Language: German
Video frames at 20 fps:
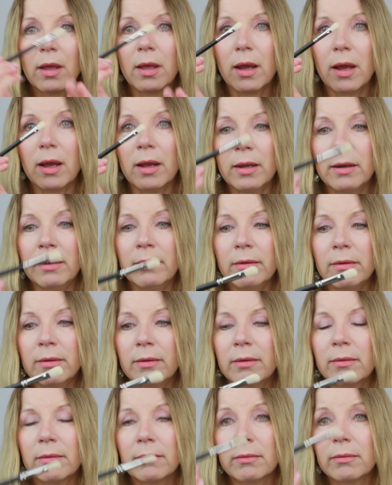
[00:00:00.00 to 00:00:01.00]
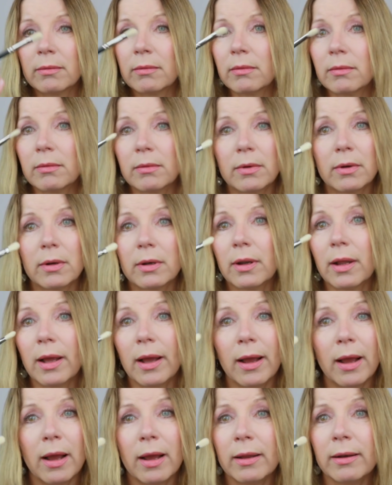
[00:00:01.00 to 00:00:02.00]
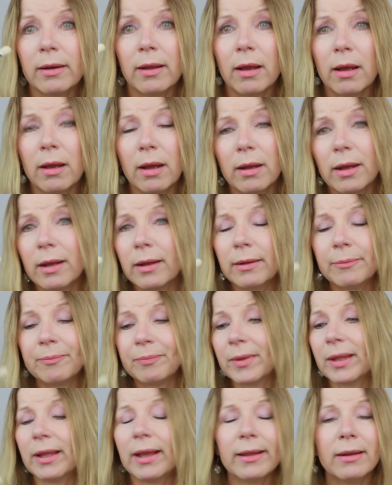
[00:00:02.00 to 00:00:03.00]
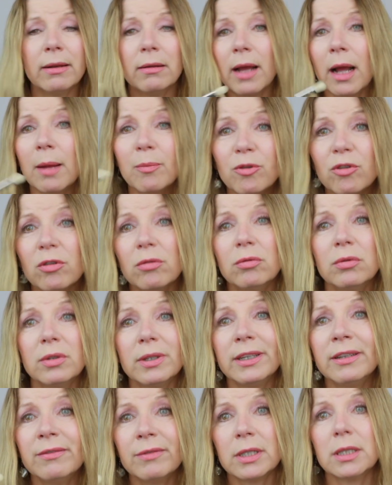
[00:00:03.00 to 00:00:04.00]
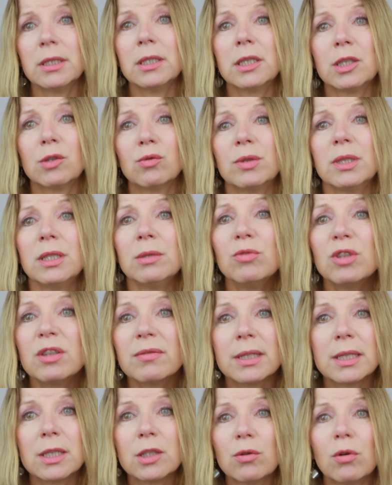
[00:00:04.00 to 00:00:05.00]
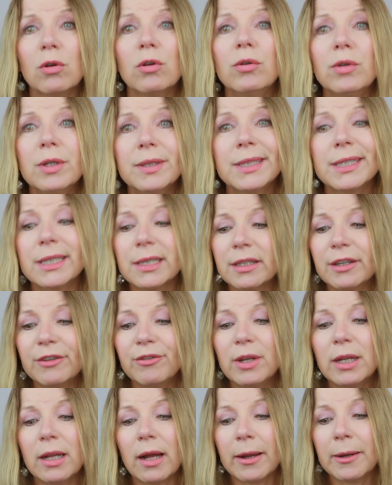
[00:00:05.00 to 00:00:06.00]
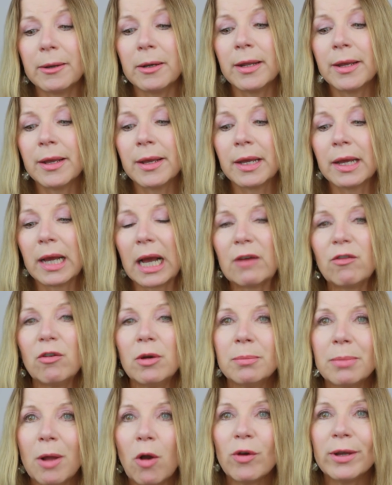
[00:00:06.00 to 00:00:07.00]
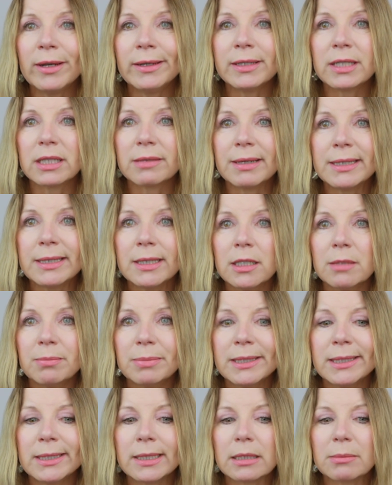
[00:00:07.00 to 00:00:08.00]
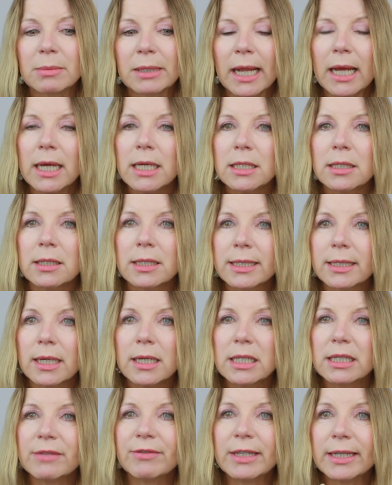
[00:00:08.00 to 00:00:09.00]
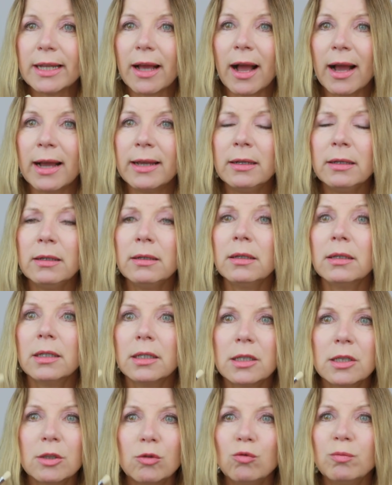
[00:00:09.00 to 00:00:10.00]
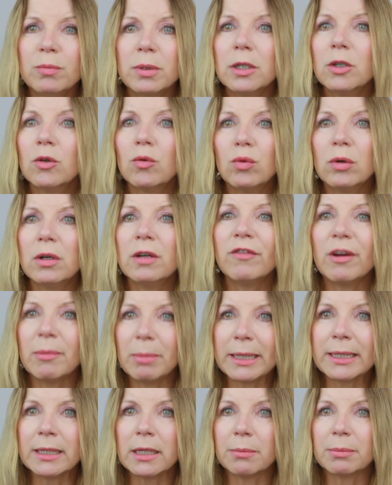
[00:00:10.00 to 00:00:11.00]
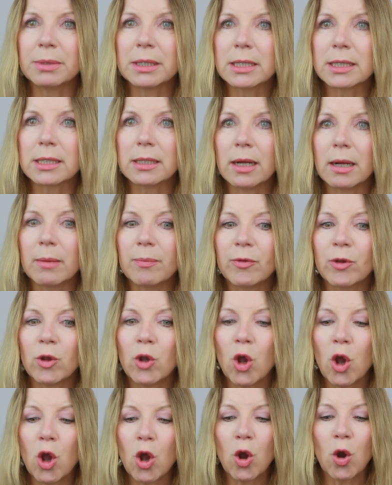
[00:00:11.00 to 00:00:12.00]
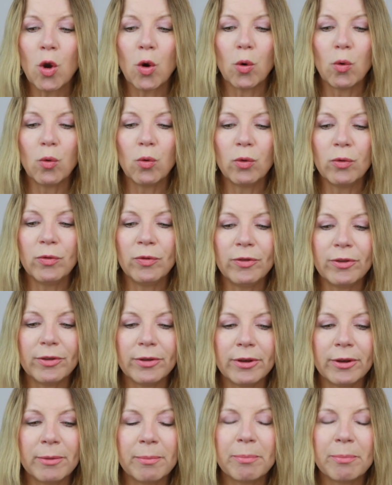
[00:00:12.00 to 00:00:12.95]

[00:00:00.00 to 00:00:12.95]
ein, eine, eine absolute Investition. 27 Euro hört sich sehr viel an, aber man braucht ja nicht 20 Pinsel. Man reicht, es reicht ja, wenn ihr einen super guten Verblenderpinsel habt. Und äh,